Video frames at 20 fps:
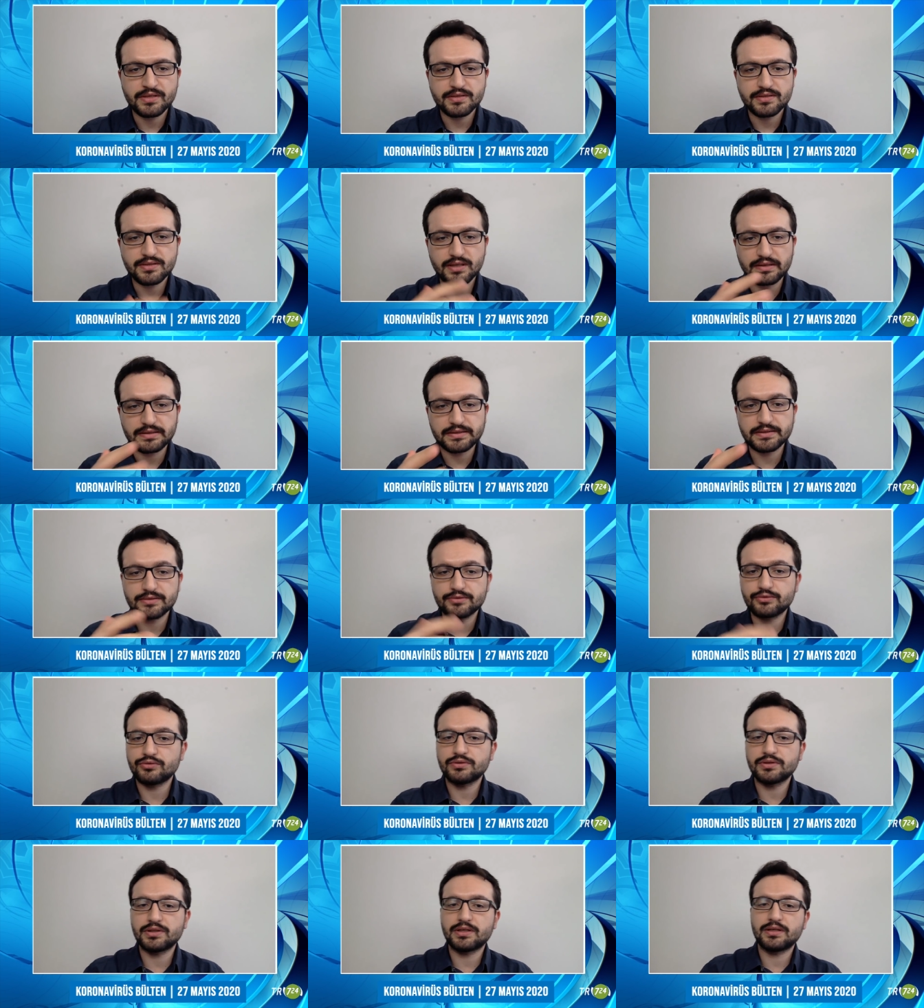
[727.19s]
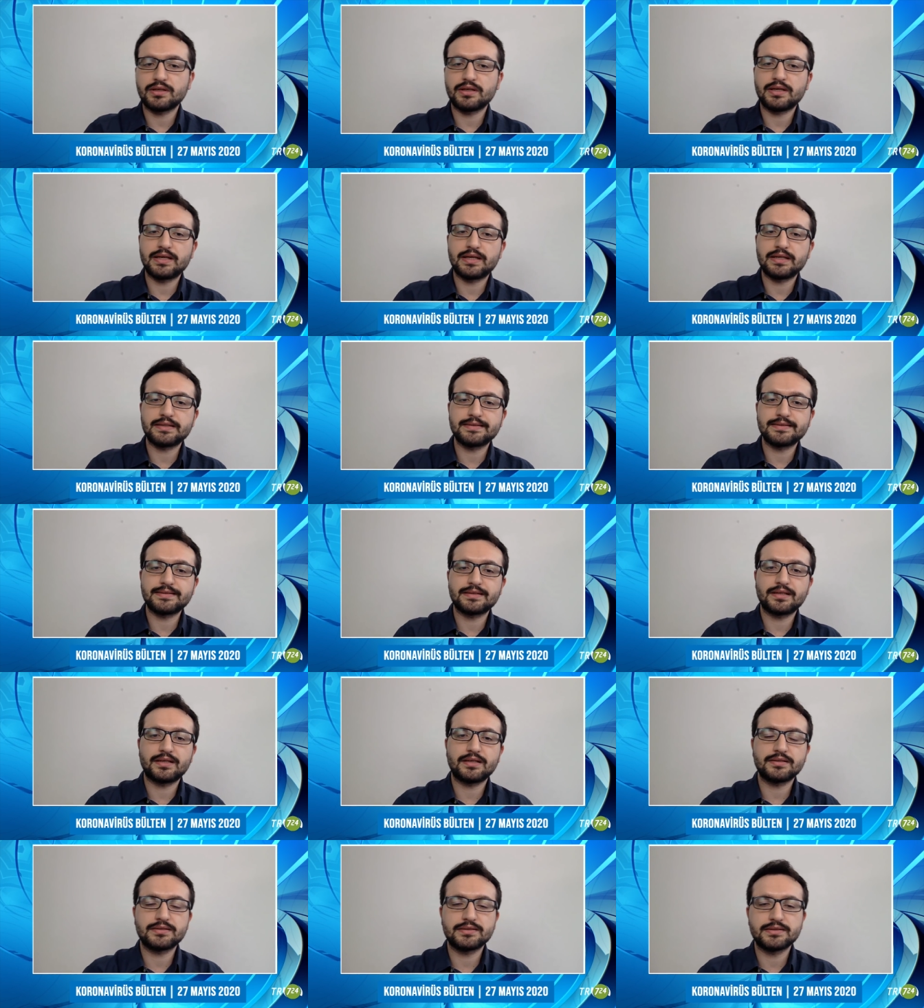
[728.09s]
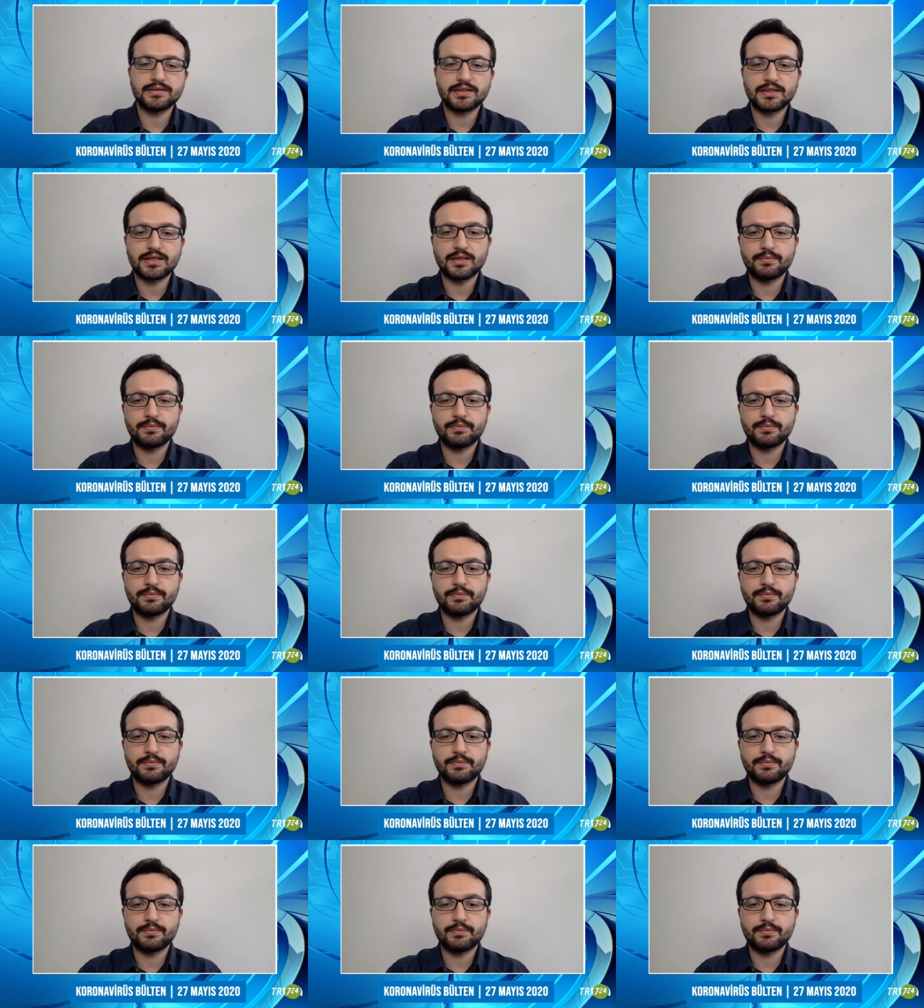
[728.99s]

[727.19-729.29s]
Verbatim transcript: Salgın sona erdi rahatlığına